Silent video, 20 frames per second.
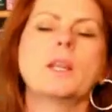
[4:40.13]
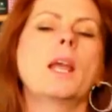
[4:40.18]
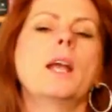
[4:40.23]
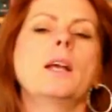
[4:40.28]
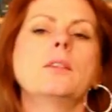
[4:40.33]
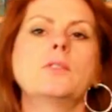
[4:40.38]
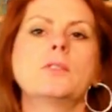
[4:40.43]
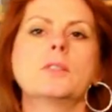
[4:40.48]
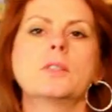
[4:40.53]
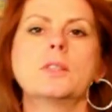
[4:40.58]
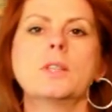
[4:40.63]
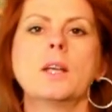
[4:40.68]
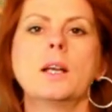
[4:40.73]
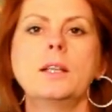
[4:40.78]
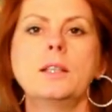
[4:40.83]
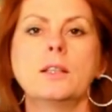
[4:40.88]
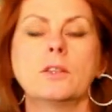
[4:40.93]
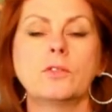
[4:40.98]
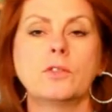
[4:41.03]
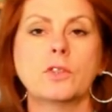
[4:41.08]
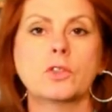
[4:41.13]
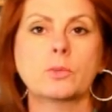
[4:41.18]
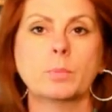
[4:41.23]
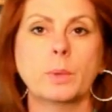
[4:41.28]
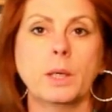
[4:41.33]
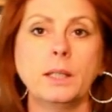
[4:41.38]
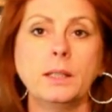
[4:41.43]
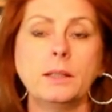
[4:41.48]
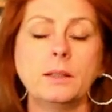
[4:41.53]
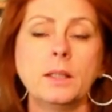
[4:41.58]
der erste Teil, das
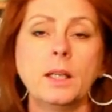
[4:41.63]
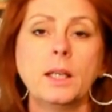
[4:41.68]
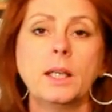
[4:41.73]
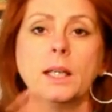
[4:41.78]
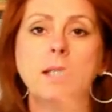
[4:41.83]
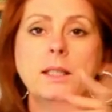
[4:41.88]
Versprechen.